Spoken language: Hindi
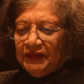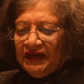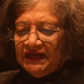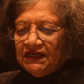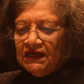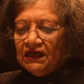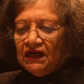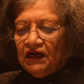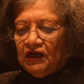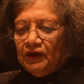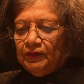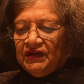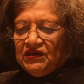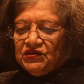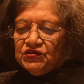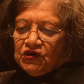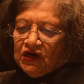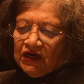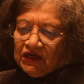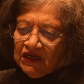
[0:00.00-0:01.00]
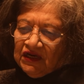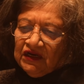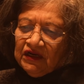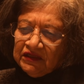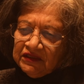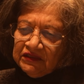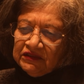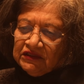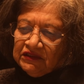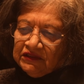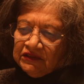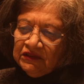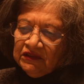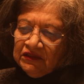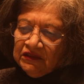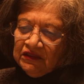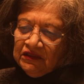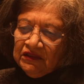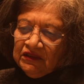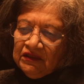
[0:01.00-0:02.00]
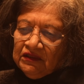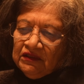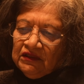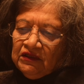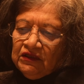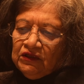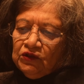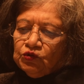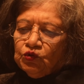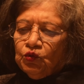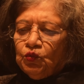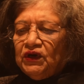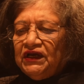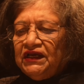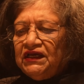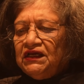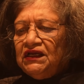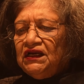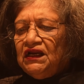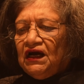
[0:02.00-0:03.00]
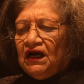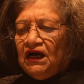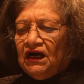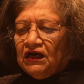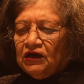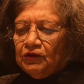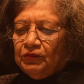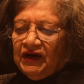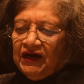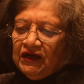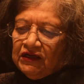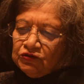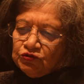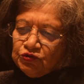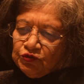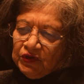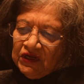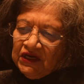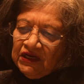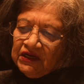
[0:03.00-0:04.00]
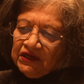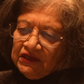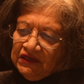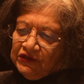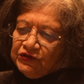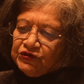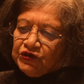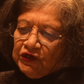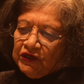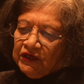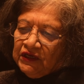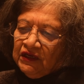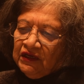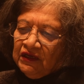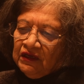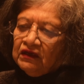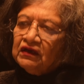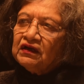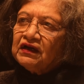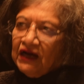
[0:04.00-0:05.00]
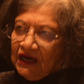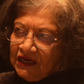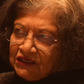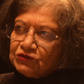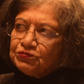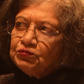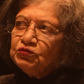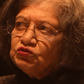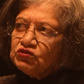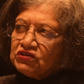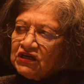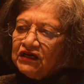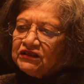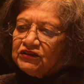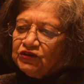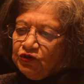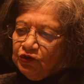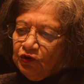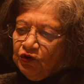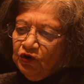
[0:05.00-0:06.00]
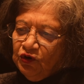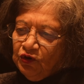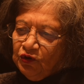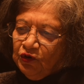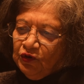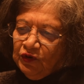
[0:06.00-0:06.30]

मैंने कहा मैं शाकाहारी थी तो वही लाख बार सुना क्लीशे घास फूस खाती हो